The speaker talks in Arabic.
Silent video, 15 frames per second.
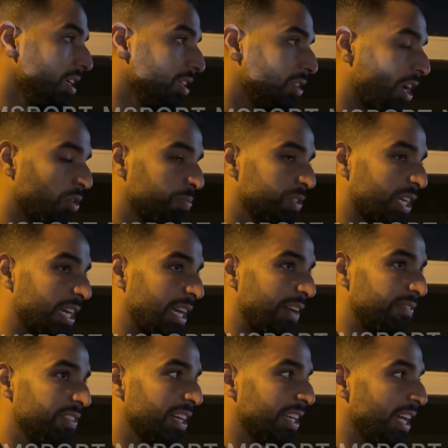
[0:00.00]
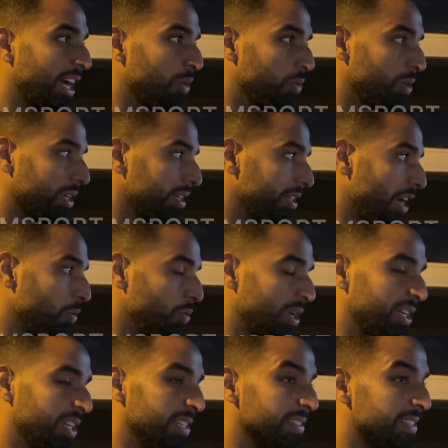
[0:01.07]
يظهروا بشكل افضل كيحاولوا نحاولوا
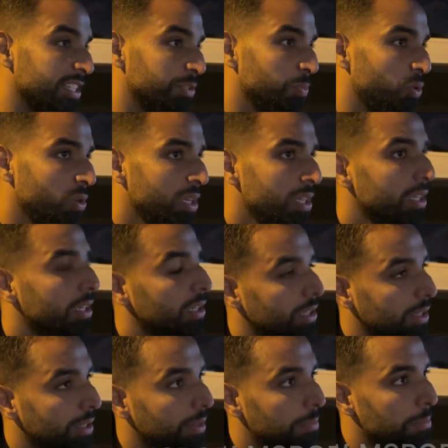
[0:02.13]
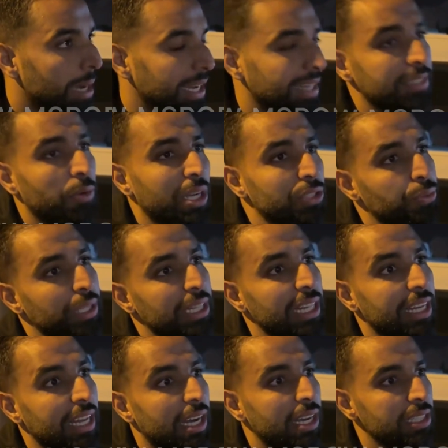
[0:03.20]
اننا ننسجموا باقي عندنا واحد شويه
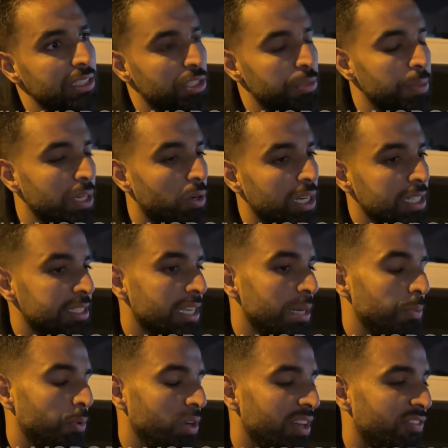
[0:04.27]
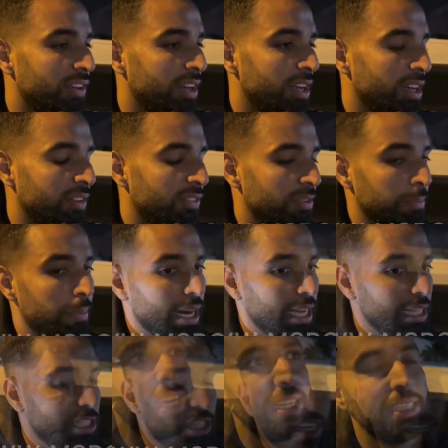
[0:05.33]
الاكراهات نتمنوا اننا نتغلبوا عليها في
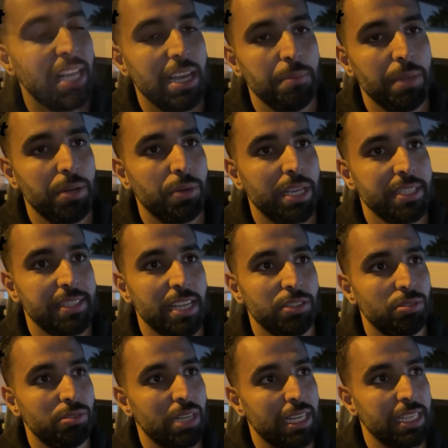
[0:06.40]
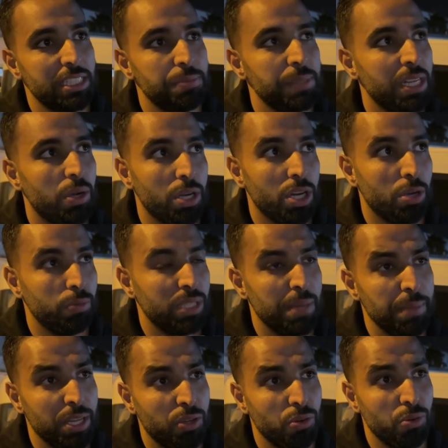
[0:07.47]
المباريات الجايه دائما وكيساندونا كنتمنى انهم
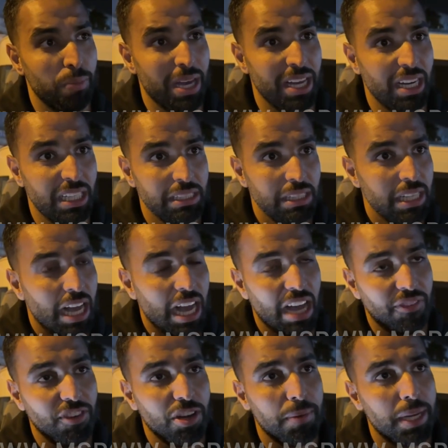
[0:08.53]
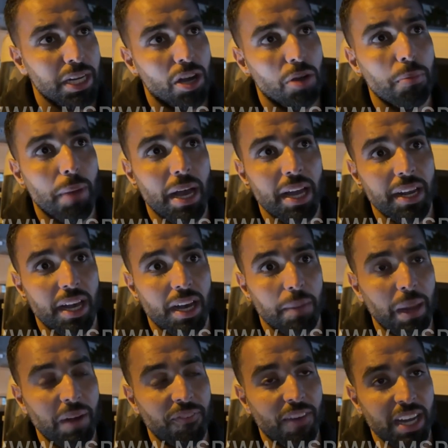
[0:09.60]
دائما يكونوا معنا عارفين انهم معنا
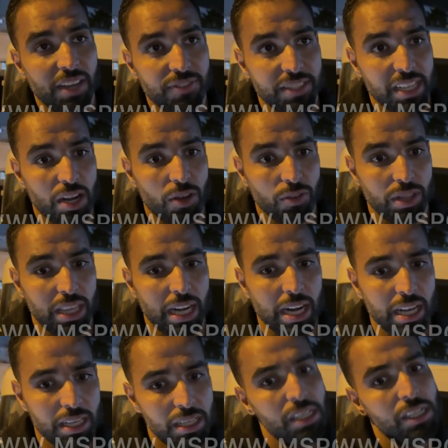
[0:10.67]
مع الفريق في السراء والضراء